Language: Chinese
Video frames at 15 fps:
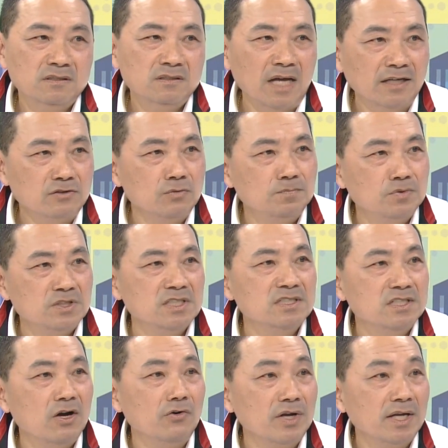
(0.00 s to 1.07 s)
来之不尽
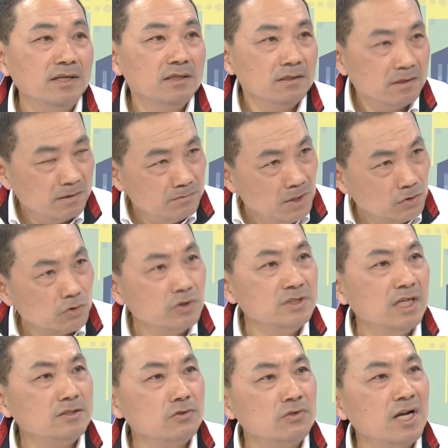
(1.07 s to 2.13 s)
校园，嗯，没有说
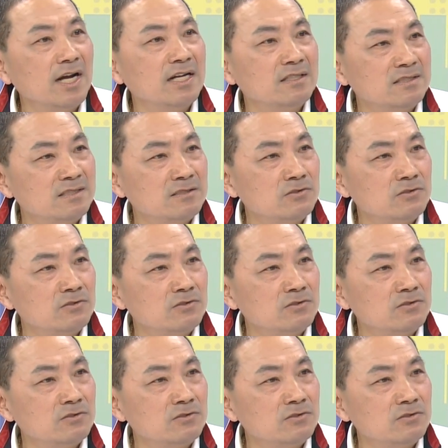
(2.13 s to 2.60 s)
人家中央也